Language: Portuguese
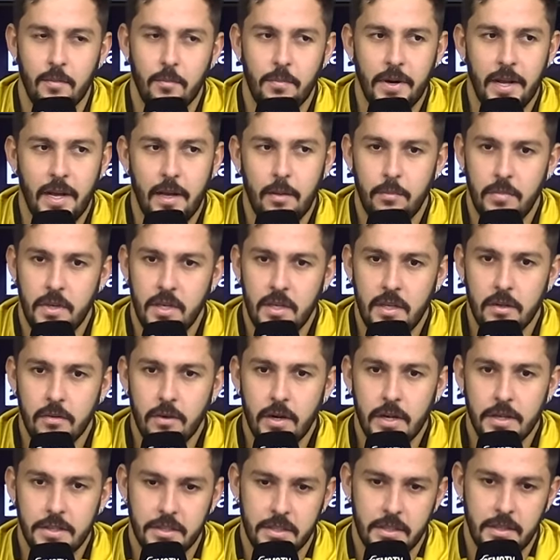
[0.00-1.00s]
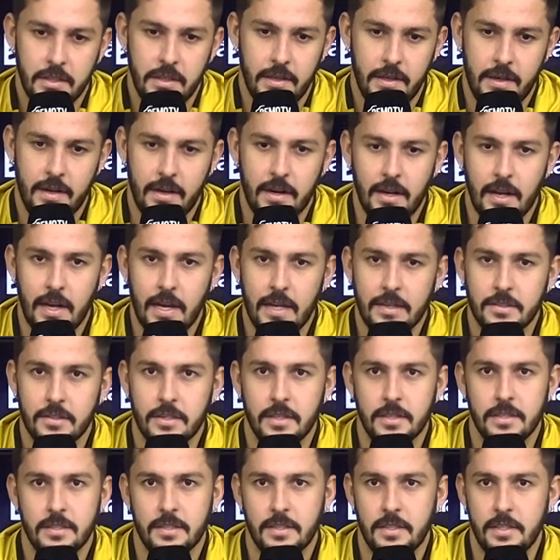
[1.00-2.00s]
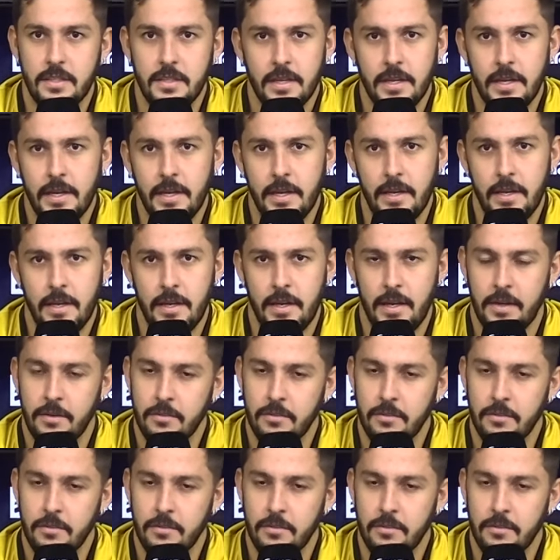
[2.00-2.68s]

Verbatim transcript: Para mim, eu acho que clássico assim é,